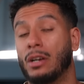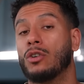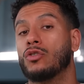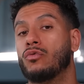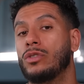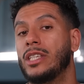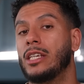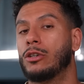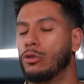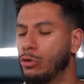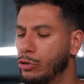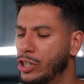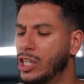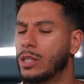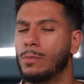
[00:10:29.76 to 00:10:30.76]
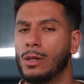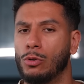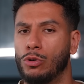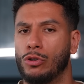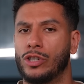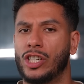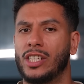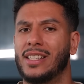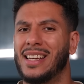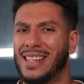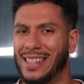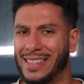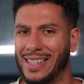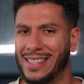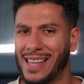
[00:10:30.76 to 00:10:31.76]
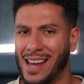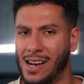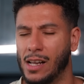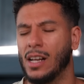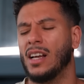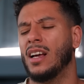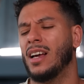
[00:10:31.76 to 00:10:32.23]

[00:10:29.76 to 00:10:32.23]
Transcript: et quand je vous dis que le cheat meal ou le cheat day, il était sale,